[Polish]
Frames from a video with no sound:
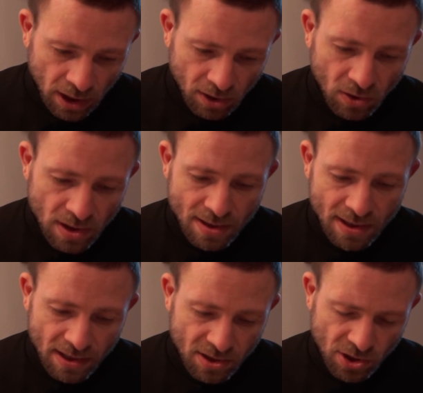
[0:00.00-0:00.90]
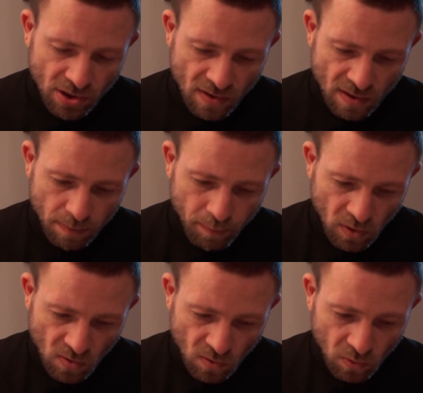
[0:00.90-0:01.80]
to nasz
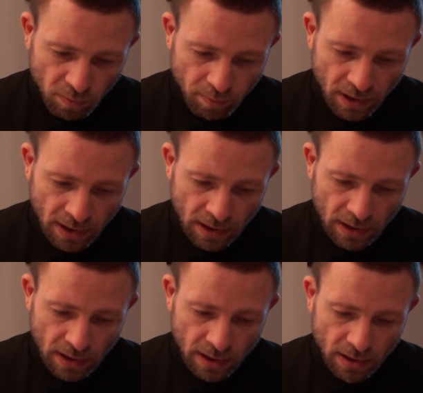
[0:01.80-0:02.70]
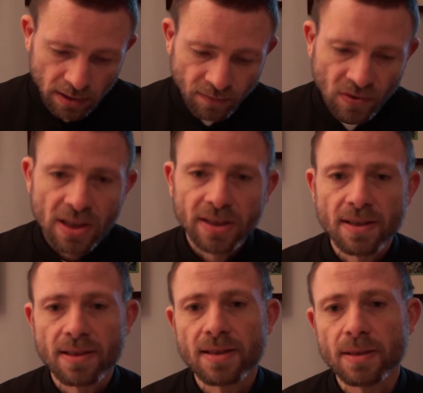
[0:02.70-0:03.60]
sposób widzenia
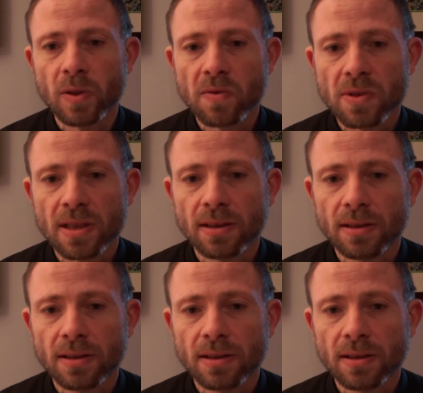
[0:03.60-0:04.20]
sercem Jezusa.